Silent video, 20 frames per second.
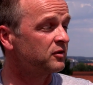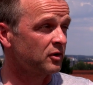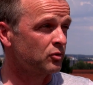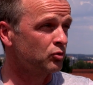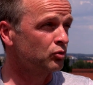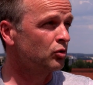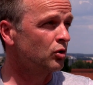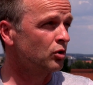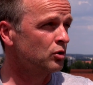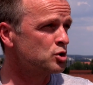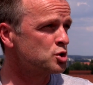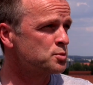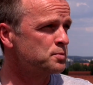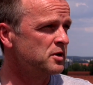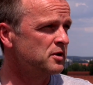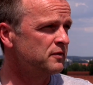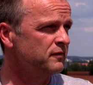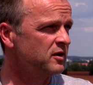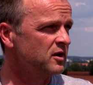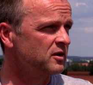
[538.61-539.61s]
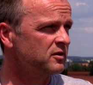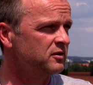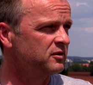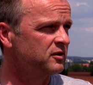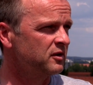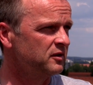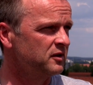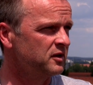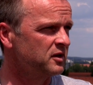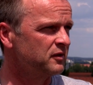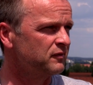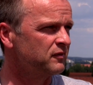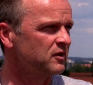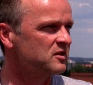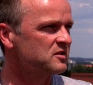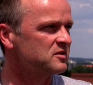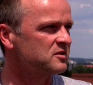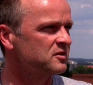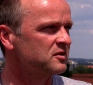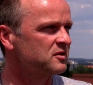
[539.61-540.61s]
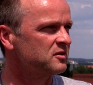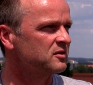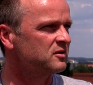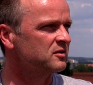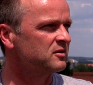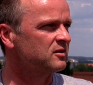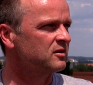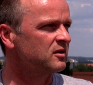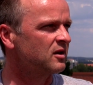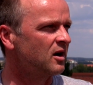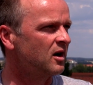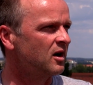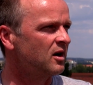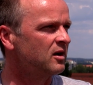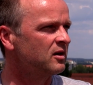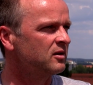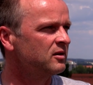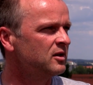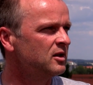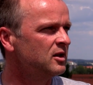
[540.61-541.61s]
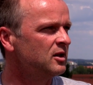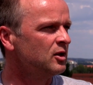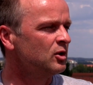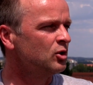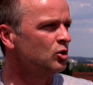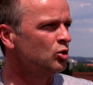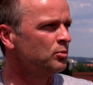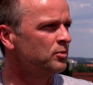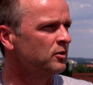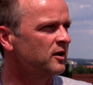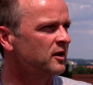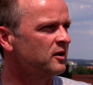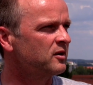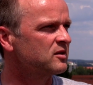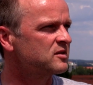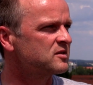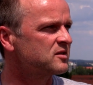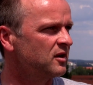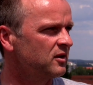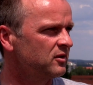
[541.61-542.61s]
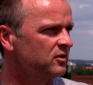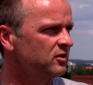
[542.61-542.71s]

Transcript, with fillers: äh, sehr gute Rolle spielen werden in der Liga, weil sie äh, a über längere